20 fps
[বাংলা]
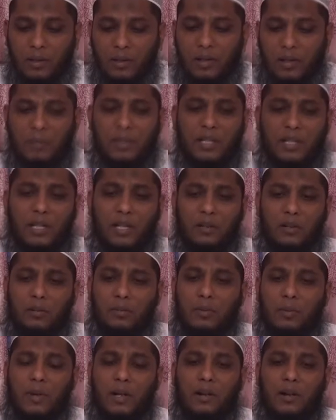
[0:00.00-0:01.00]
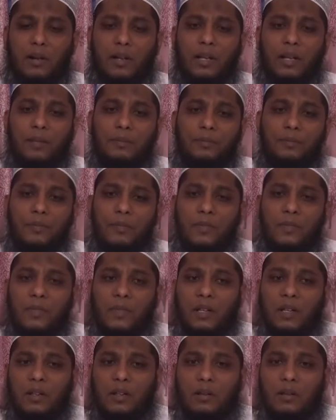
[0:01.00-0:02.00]
রমাজানুল মুবারকে
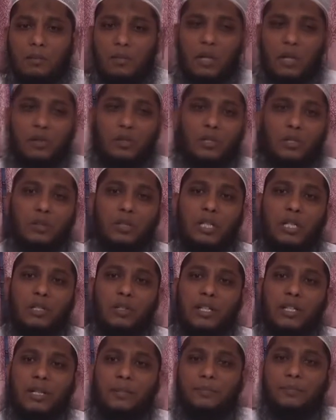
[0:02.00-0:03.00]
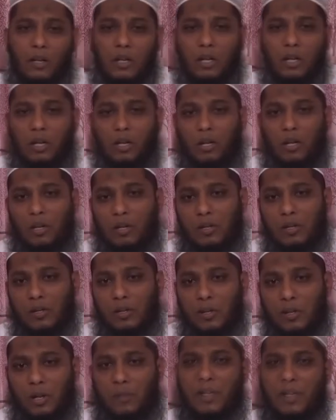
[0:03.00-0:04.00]
মানুষগুলি যদি
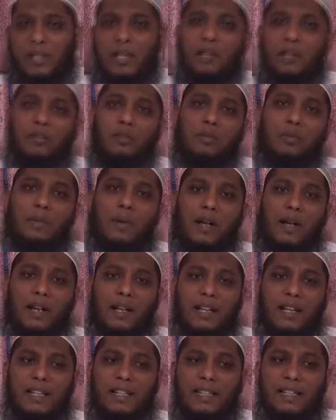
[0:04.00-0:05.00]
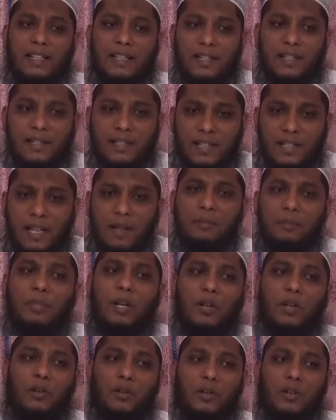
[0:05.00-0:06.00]
রমাজানুল মুবারকের দিনের সিয়াম
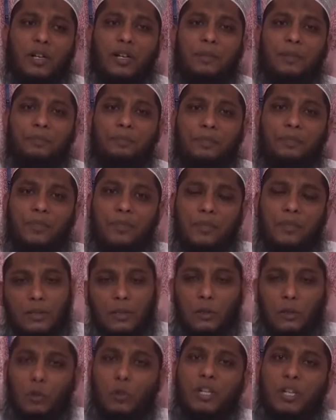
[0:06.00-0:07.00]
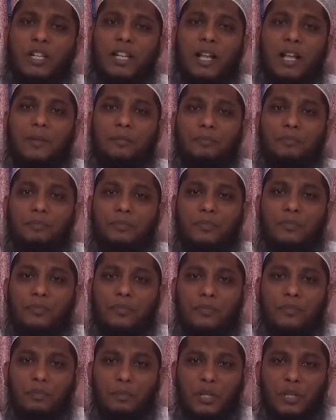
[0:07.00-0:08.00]
পালন করে দুইটা
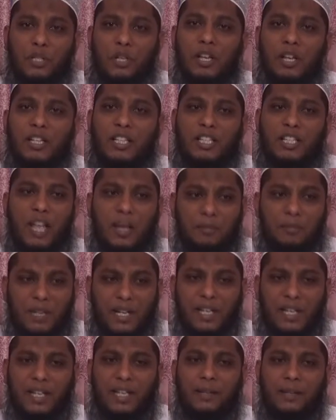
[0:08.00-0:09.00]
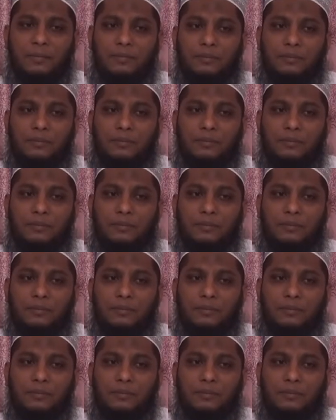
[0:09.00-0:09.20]
বিষয়কে সামনে নিয়ে